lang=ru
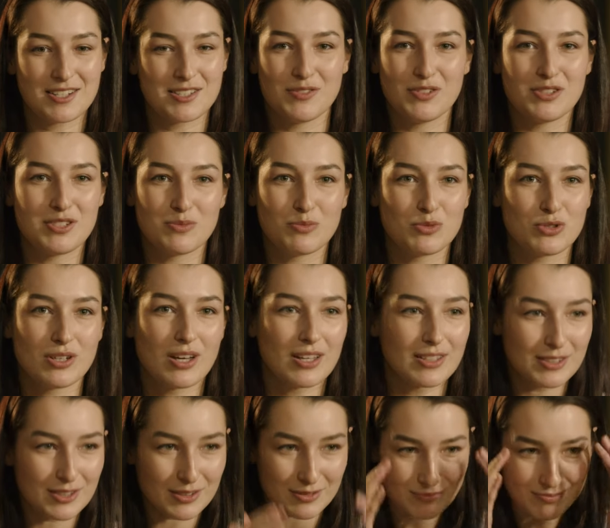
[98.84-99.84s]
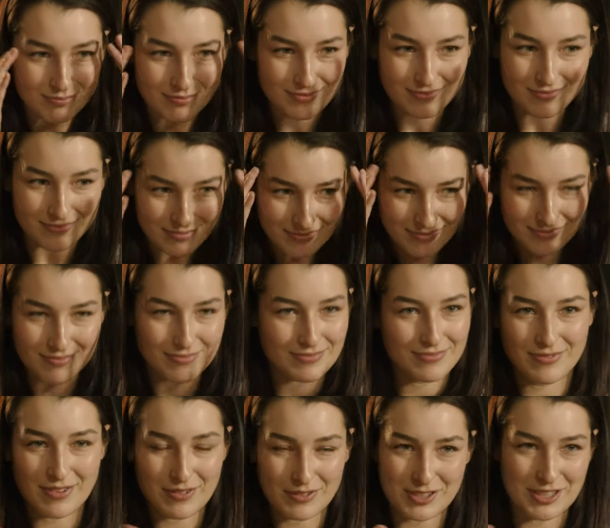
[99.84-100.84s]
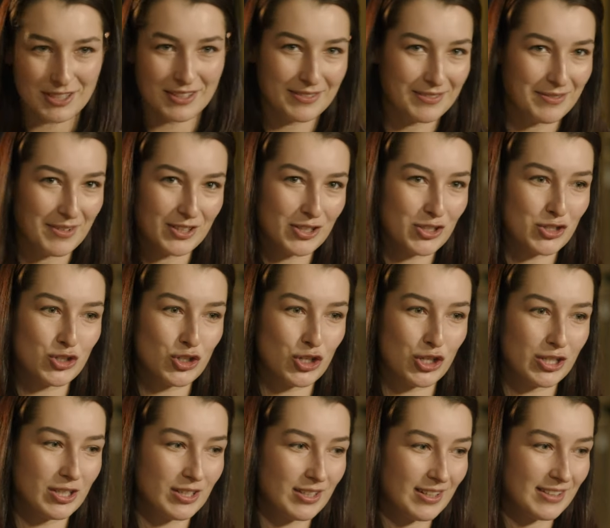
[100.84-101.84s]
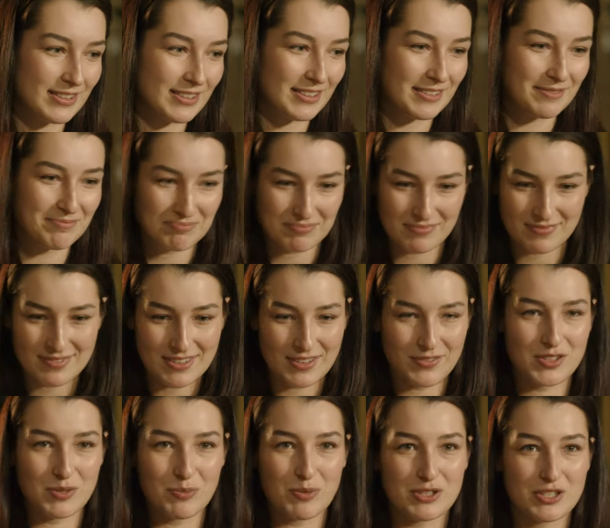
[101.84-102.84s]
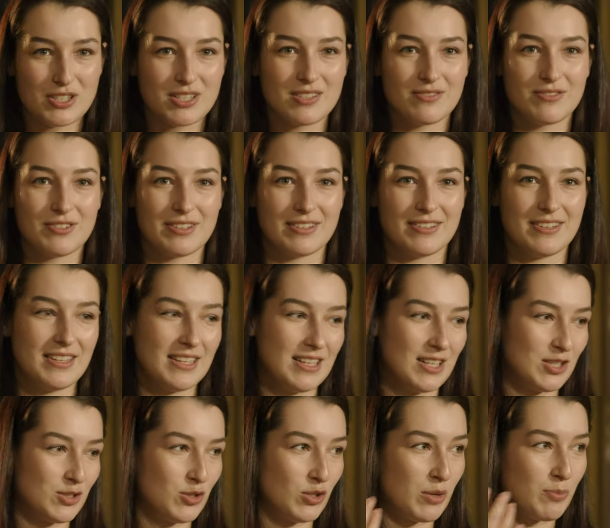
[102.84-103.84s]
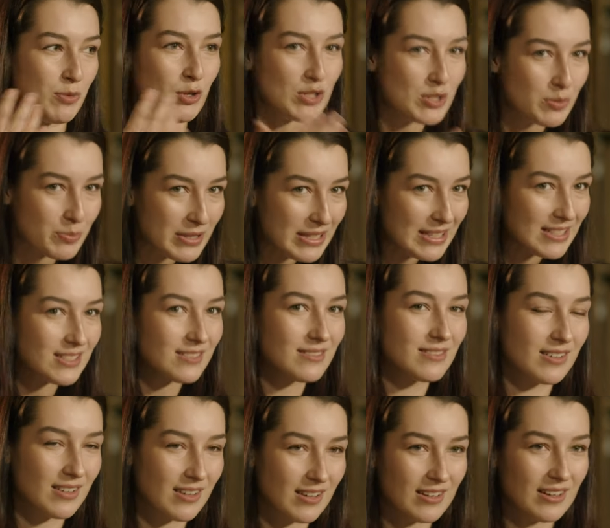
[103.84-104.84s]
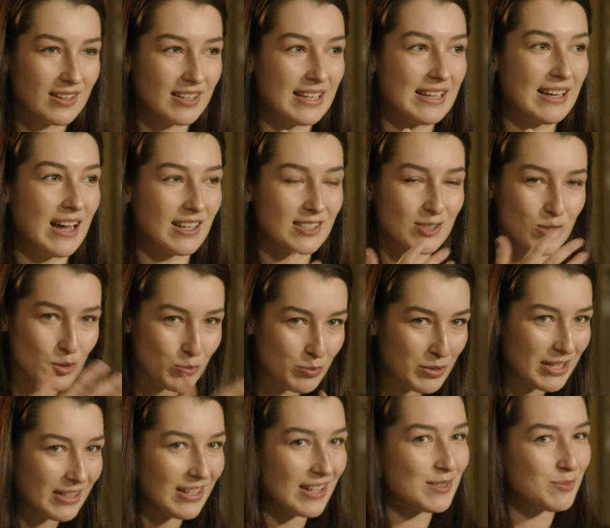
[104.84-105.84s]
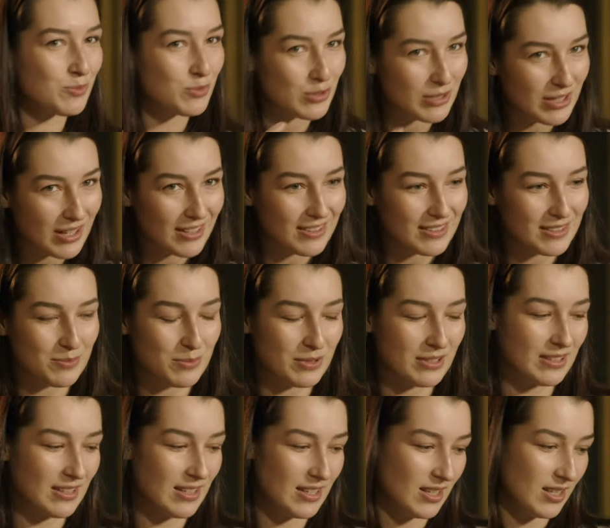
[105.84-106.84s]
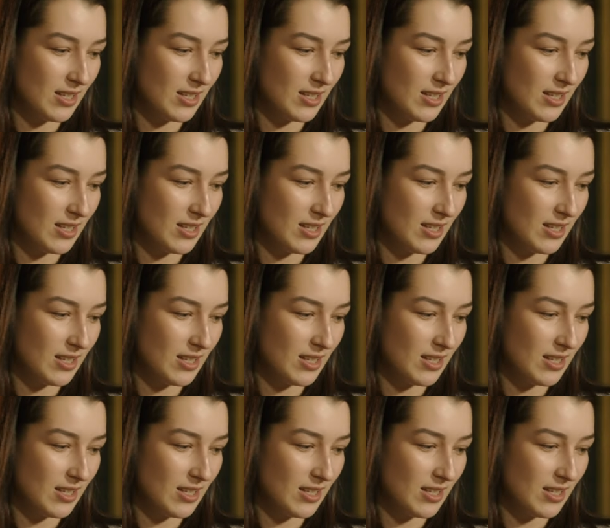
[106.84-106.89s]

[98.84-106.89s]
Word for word: развития музыканта во всех отношениях. Это взаимодействие с другими людьми, и как с людьми, и как с музыкантами.